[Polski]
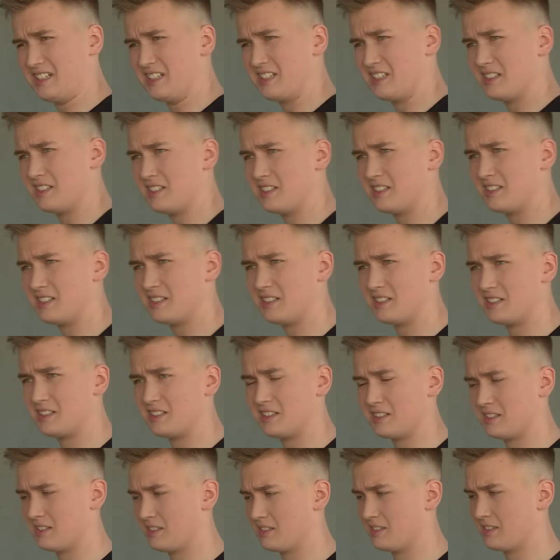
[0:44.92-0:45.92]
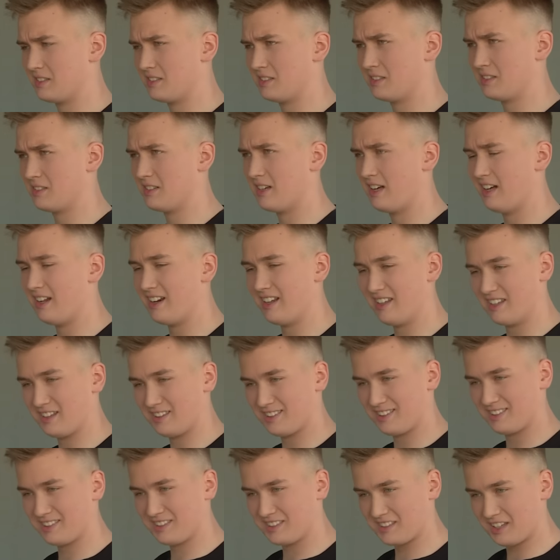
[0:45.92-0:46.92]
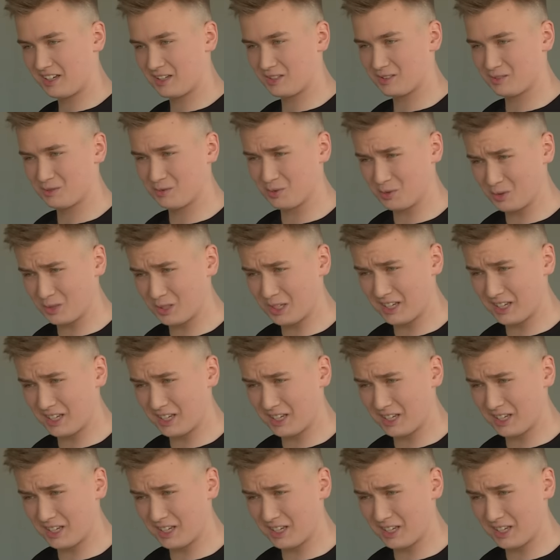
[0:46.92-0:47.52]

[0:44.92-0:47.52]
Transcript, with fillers: To mnie pocałuj. Ale tak tu i